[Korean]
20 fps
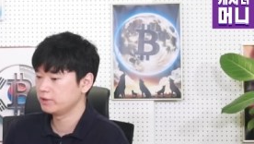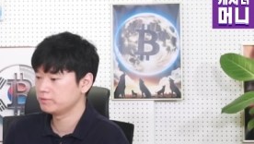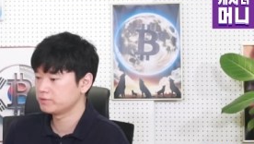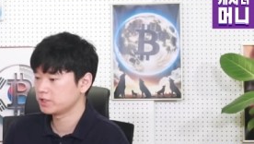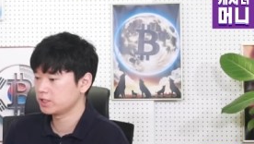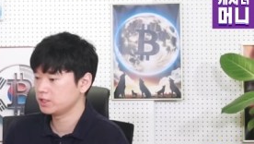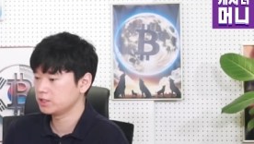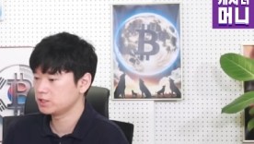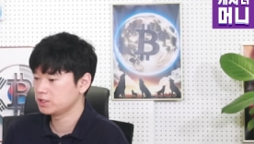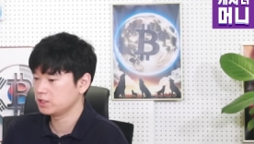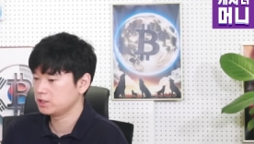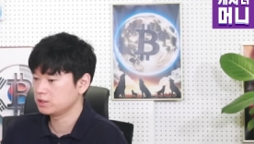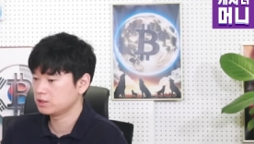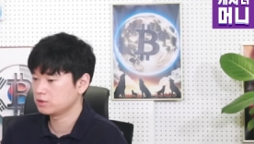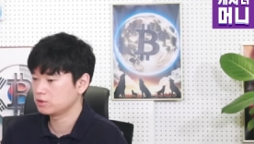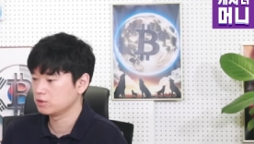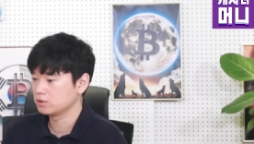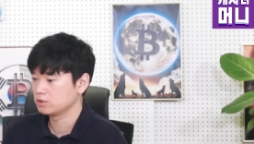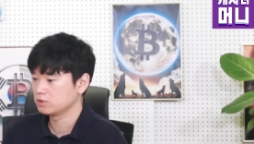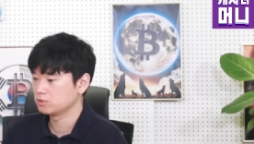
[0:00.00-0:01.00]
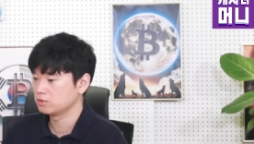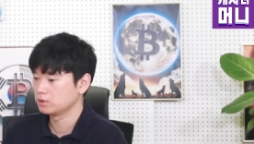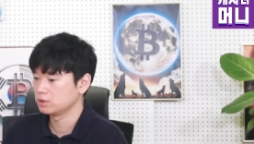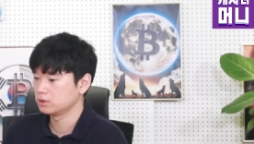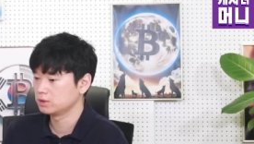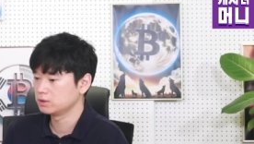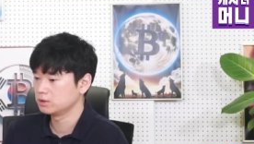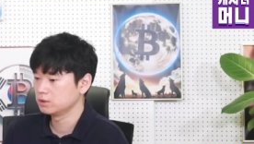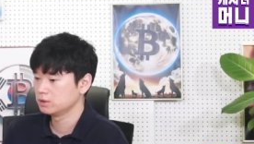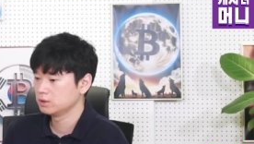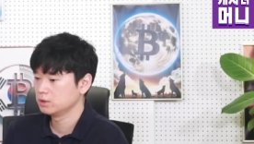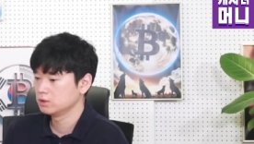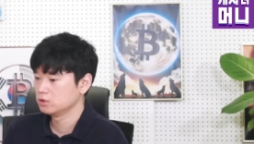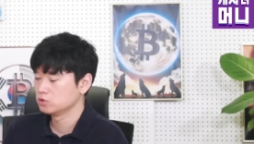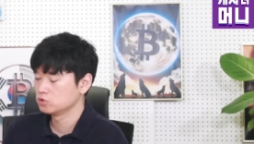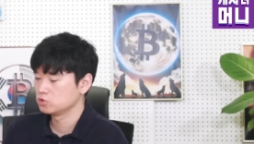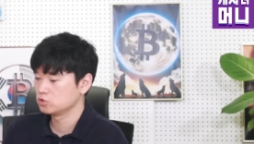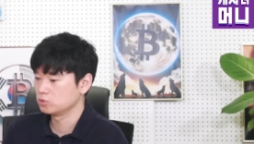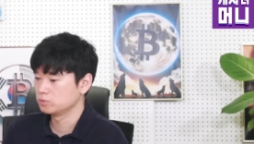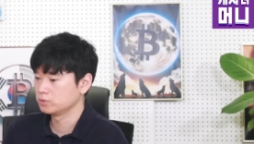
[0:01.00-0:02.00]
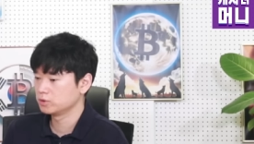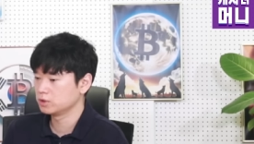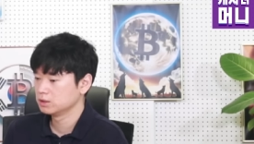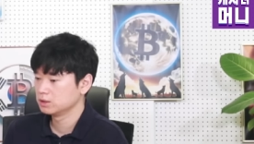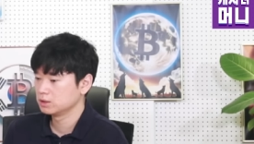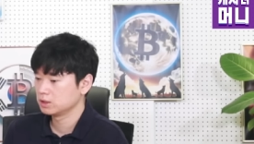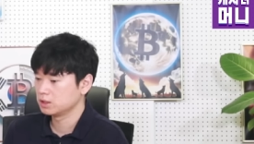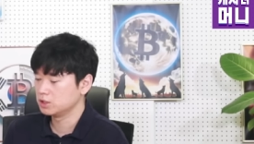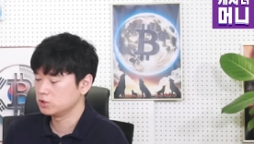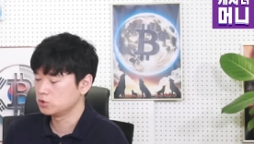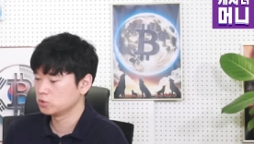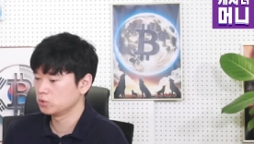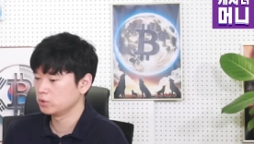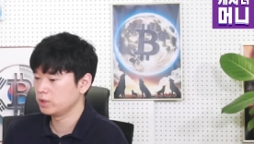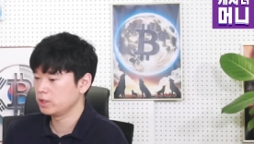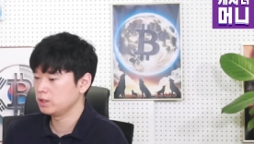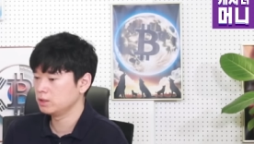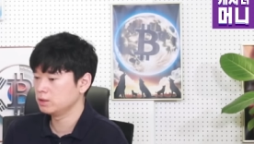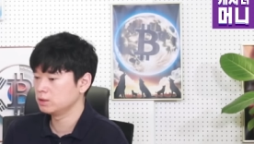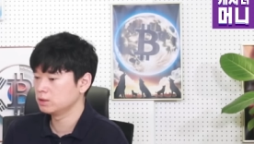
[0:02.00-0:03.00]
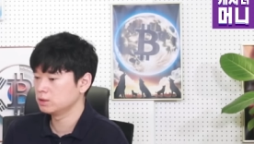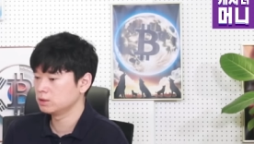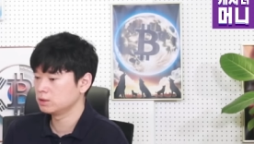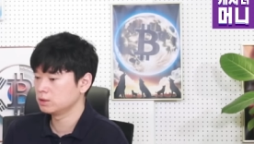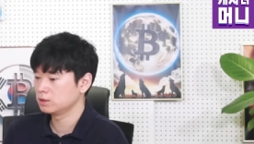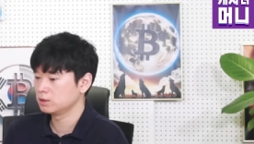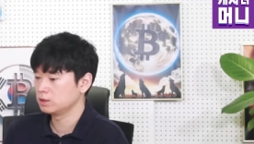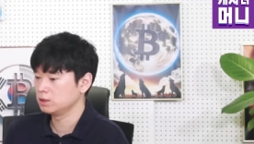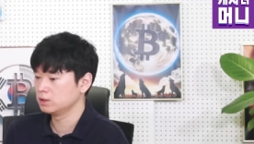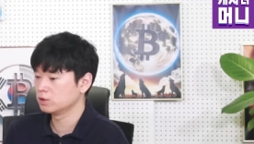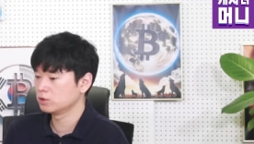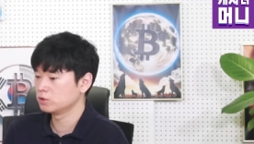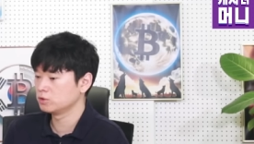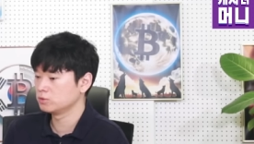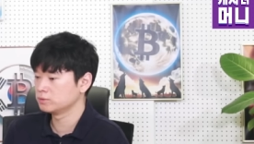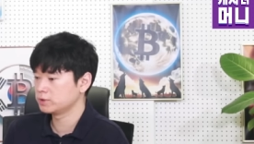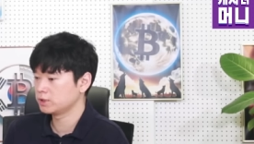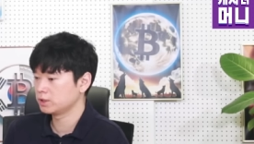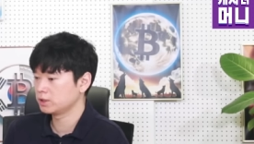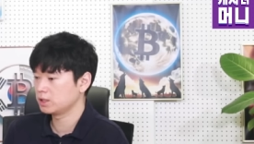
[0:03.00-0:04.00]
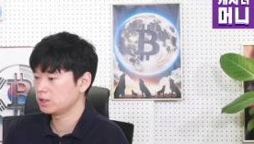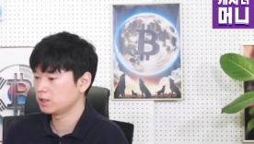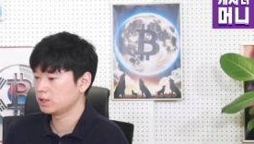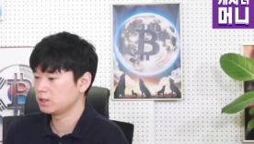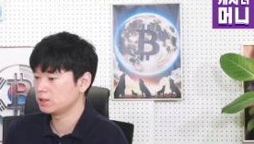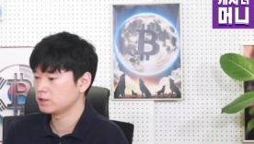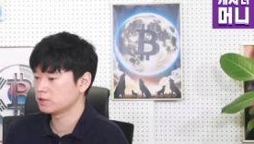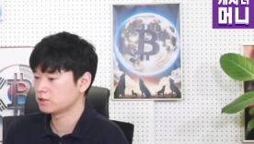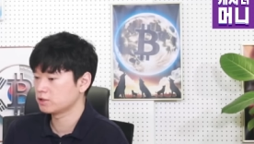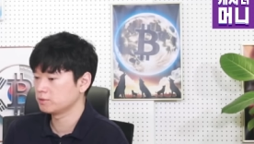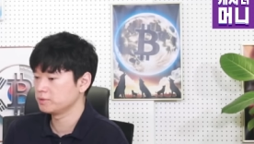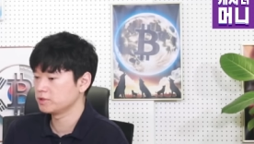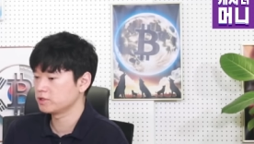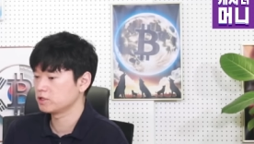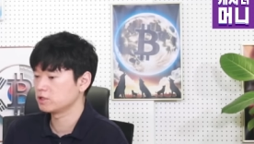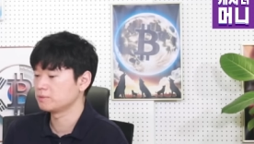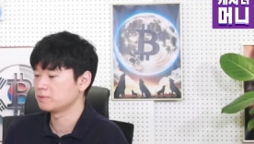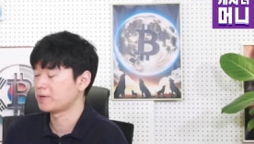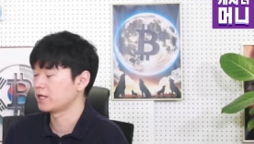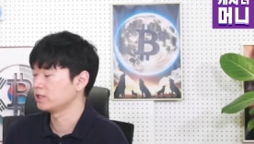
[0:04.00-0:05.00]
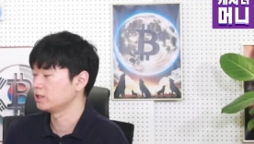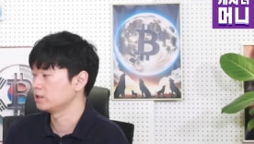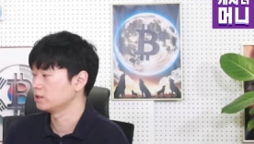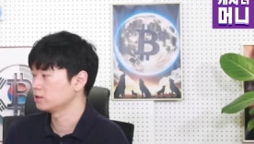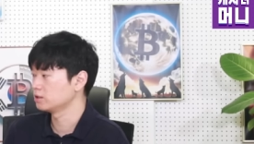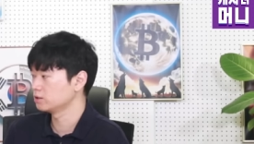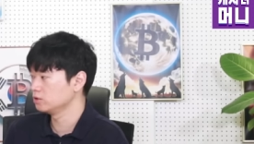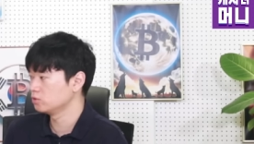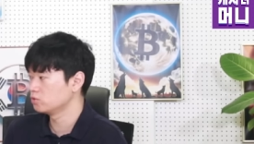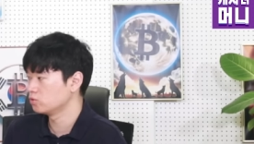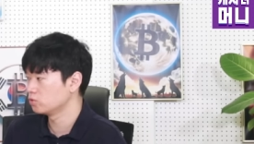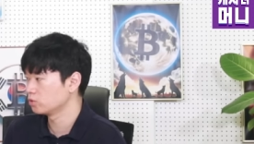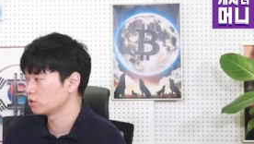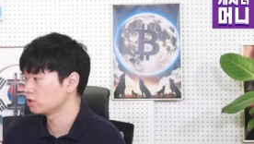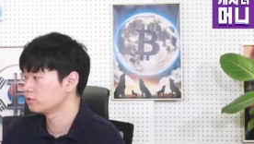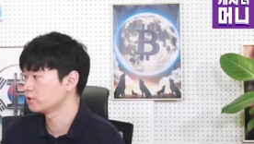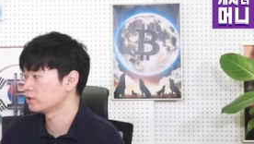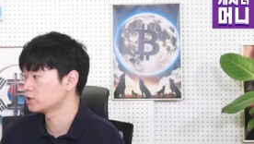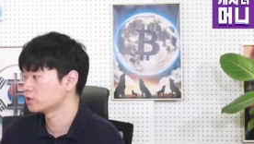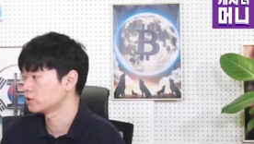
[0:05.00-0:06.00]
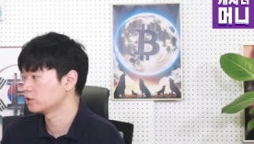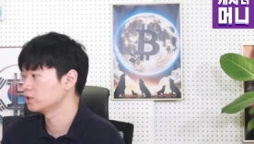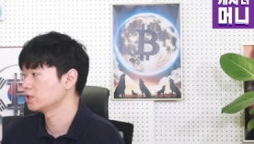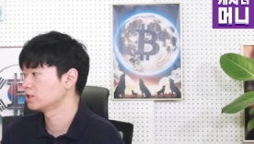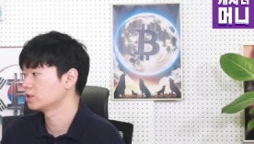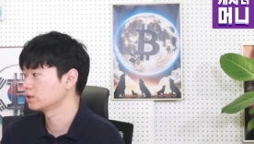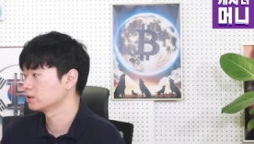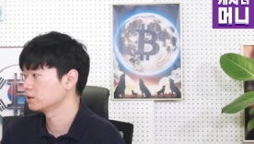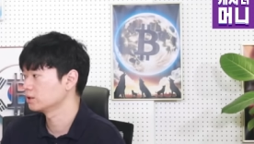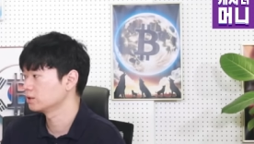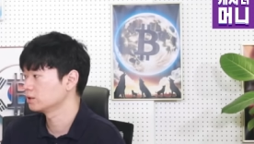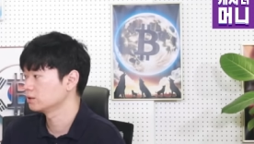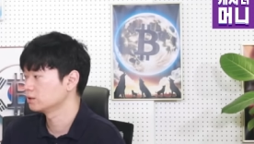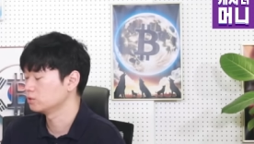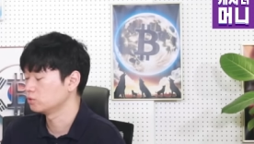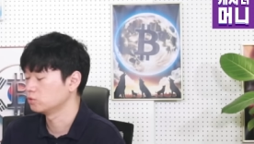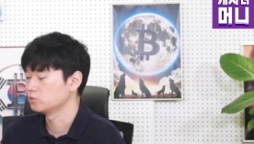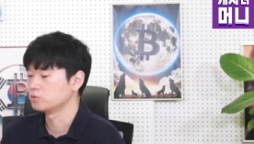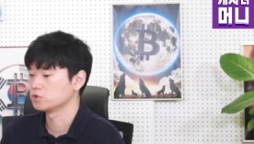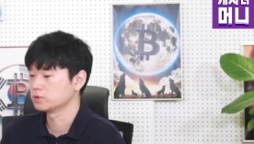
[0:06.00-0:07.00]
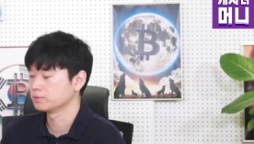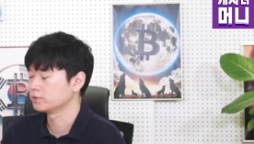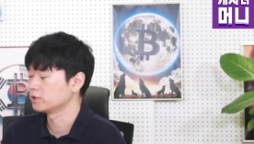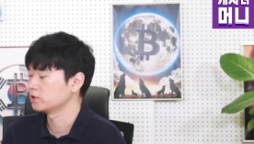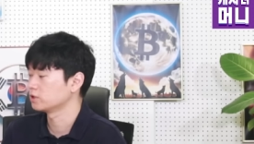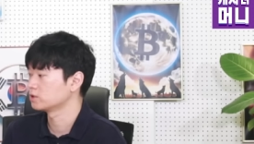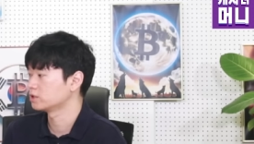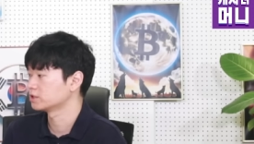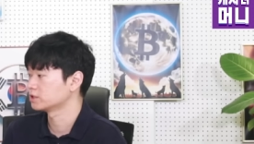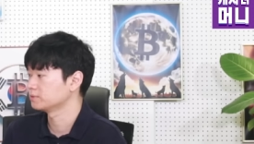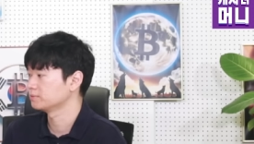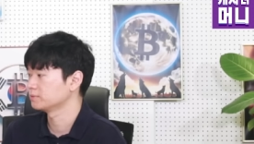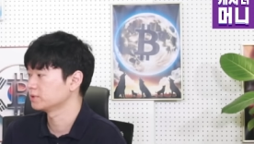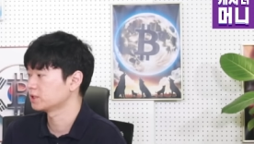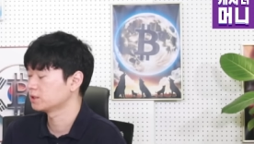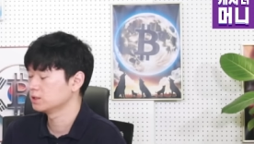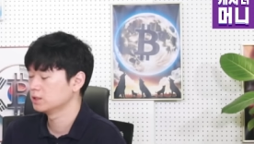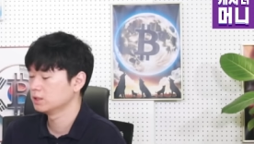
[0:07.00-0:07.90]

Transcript: 사이드 체인 같은 경우에는 좀 더 기존에 있는 이더리움 생태계의 서비스를 많이 끌고 오기 위한 전략으로 보시면 될 것 같습니다.